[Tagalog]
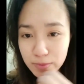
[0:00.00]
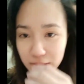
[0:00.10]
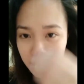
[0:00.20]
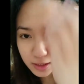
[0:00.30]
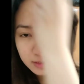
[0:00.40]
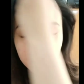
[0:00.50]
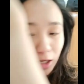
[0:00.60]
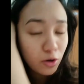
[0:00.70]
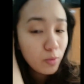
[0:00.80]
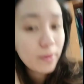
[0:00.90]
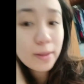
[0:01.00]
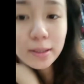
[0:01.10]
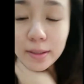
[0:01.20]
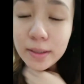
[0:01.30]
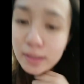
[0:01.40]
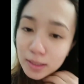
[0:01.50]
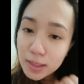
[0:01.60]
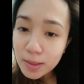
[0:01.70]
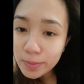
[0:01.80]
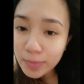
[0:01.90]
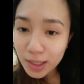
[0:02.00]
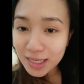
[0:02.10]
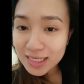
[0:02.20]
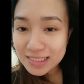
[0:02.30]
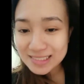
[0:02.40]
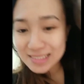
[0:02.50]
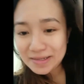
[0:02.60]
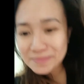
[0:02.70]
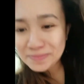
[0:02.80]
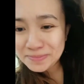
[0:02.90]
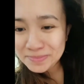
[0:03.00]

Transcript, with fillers: So, magre-ready na ako para makaalis na.